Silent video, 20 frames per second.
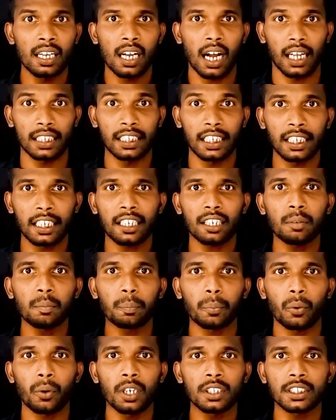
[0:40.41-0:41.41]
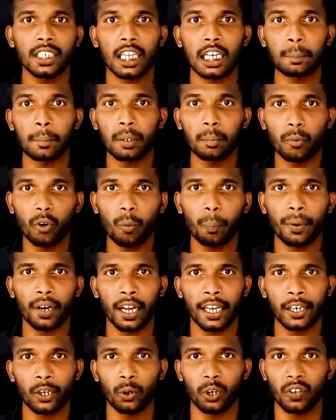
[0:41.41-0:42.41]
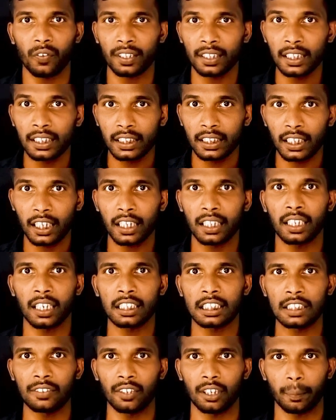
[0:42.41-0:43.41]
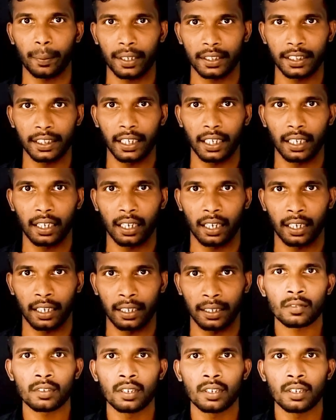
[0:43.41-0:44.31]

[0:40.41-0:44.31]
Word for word: அதே நேரம் போலீசாருமே மூப்ப நாய்களோட வந்து தேடுதலை தீவிரப்படுத்திட்டு இருக்கிறாங்க